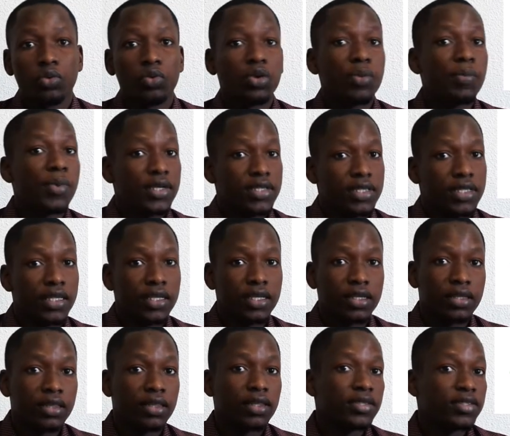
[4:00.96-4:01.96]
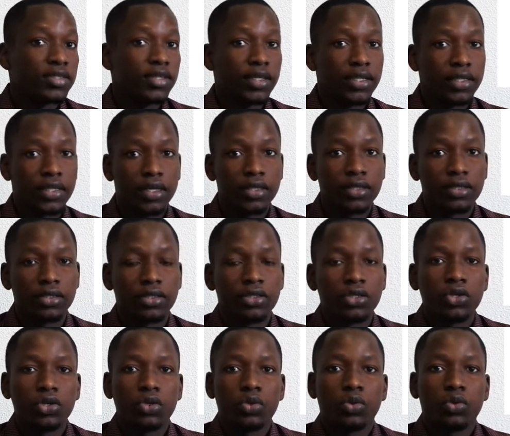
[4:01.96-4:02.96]
euh, le basilic, les œufs
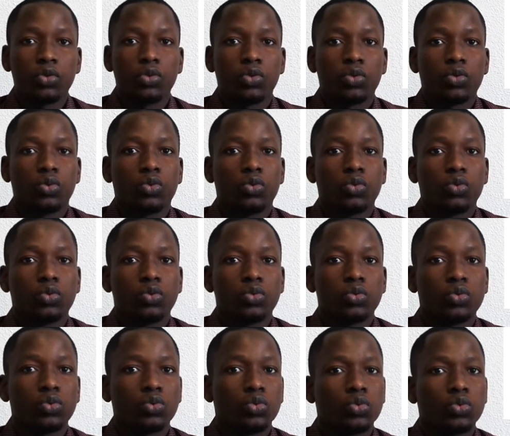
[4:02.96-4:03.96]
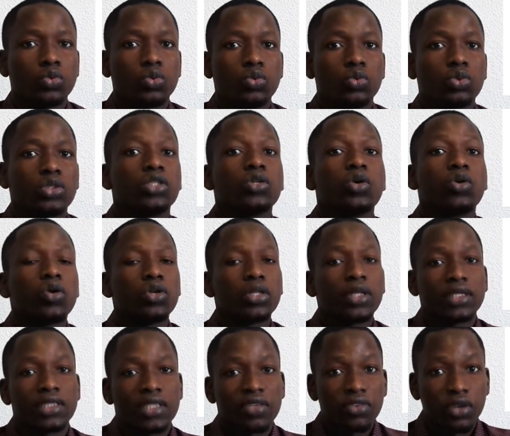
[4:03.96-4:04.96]
d'Inde euh, ou, qui
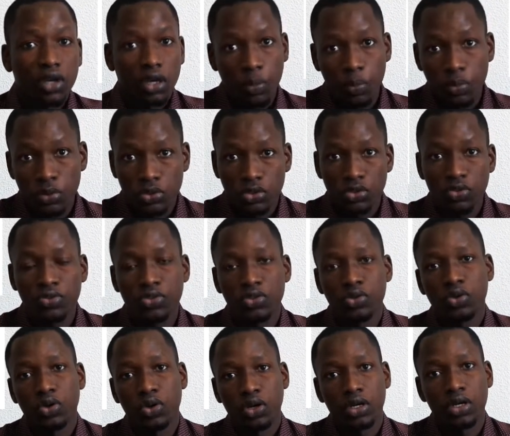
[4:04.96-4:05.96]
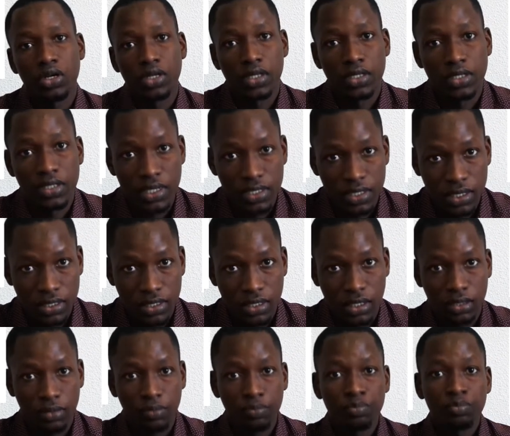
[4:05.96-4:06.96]
ont des effets répulsifs sur ces
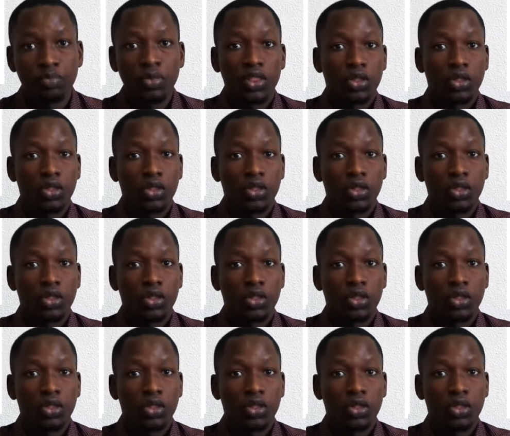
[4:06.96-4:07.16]
insectes.